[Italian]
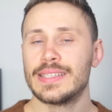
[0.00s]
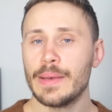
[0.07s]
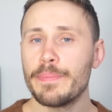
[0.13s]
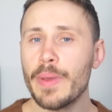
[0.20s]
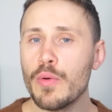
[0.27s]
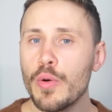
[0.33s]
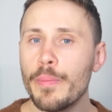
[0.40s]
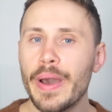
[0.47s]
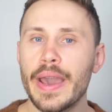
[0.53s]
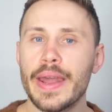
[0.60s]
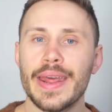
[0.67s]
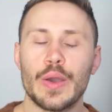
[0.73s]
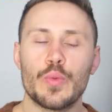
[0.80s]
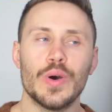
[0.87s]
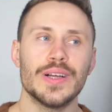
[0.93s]
Sappiamo
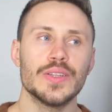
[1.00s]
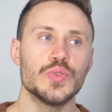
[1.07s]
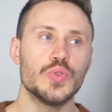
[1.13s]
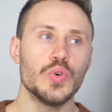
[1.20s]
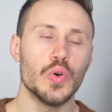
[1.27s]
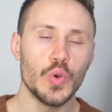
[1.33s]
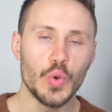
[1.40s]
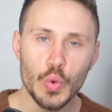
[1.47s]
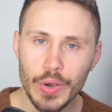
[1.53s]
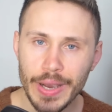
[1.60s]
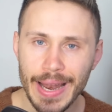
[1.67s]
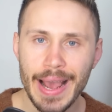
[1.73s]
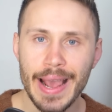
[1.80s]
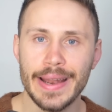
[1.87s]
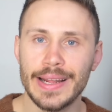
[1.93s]
bene quanto
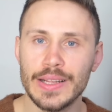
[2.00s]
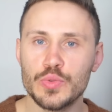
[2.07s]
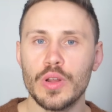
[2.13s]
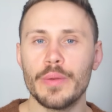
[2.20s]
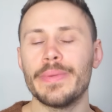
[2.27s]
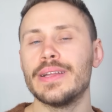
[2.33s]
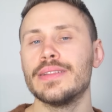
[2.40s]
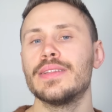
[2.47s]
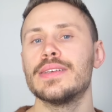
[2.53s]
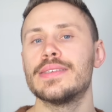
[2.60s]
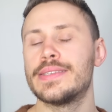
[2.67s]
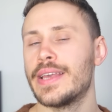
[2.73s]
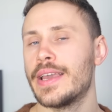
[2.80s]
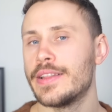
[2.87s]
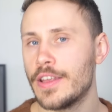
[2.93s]
l'Ucraina attualmente
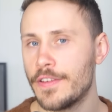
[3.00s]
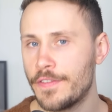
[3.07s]
sia in